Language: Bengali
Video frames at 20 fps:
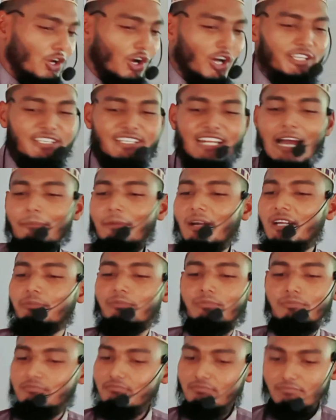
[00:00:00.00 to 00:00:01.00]
যদি হন এটা আমার
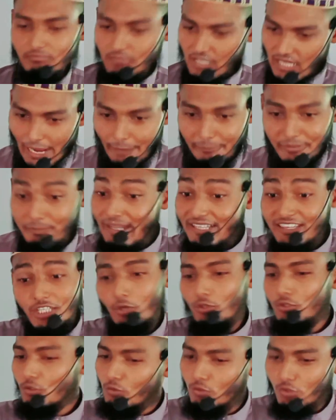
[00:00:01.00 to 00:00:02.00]
আমি
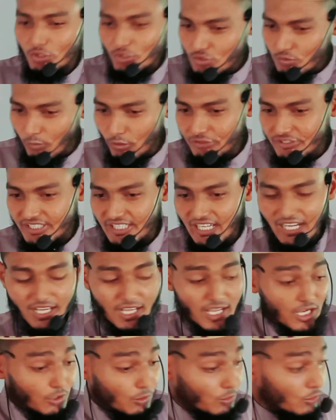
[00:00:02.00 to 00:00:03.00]
ব্যক্তিগত কোনো কিছু বলছি না
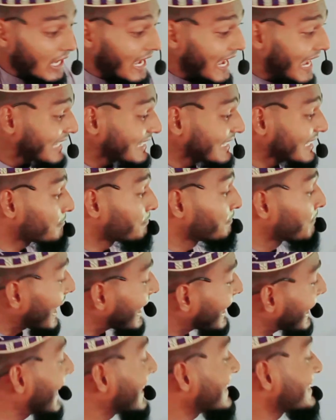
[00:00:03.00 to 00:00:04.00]
কোরআনের
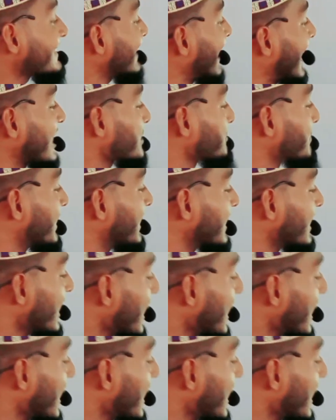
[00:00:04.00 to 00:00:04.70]
ব্যাখ্যায় যেটা আসবে